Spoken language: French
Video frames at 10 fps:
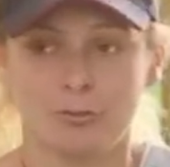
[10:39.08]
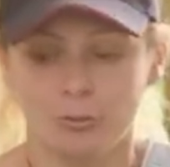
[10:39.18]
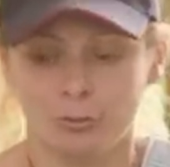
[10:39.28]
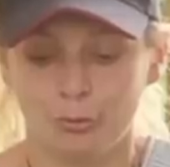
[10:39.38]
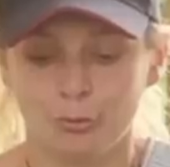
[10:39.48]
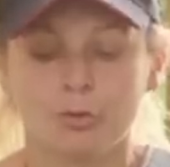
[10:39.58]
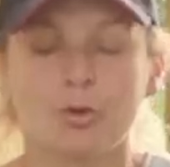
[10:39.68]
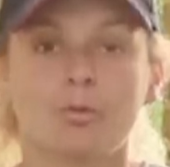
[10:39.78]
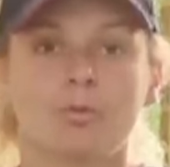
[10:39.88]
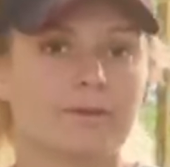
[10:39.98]

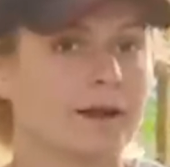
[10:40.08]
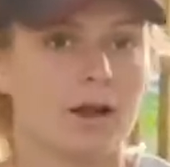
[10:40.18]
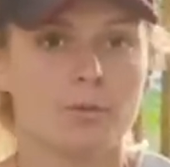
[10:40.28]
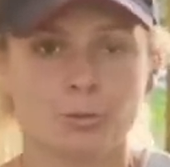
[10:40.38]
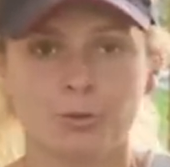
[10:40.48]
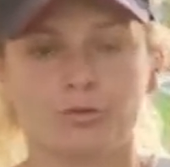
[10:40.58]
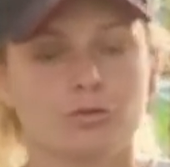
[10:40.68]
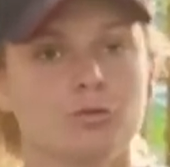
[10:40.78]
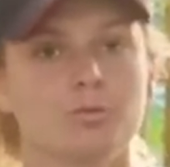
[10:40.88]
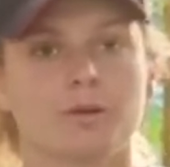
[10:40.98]
on, verra au moment
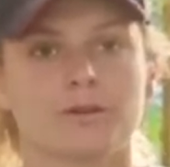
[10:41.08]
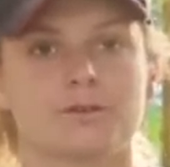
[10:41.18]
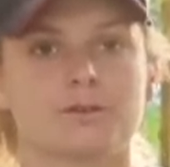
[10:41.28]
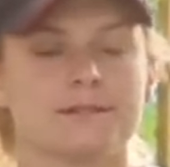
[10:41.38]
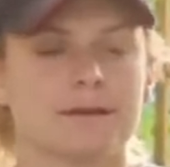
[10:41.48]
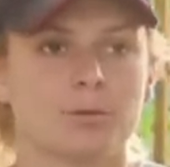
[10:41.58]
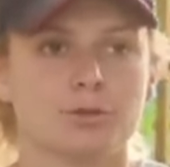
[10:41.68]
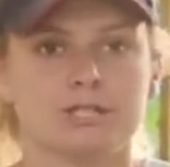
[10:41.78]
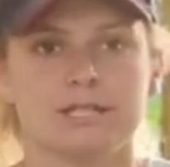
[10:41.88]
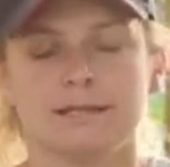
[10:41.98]
venu. Pour l'instant, c'est un
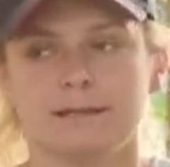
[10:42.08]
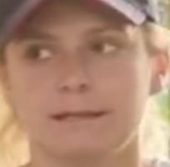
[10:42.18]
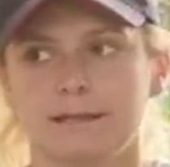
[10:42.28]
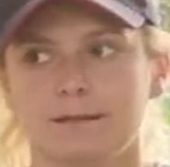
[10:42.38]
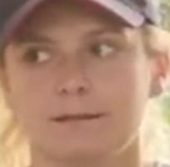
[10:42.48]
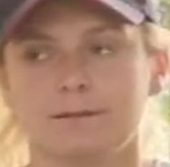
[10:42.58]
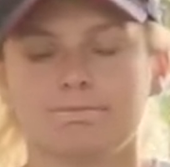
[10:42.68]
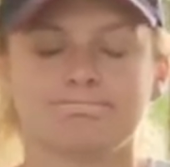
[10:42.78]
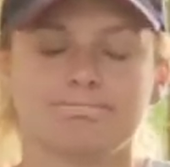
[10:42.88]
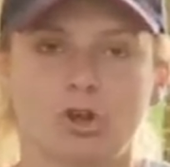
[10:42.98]
projet et euh,
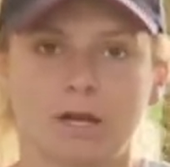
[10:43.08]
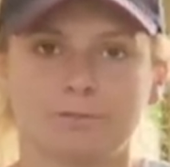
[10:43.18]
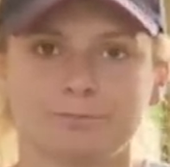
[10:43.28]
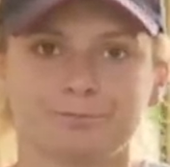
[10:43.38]
voilà.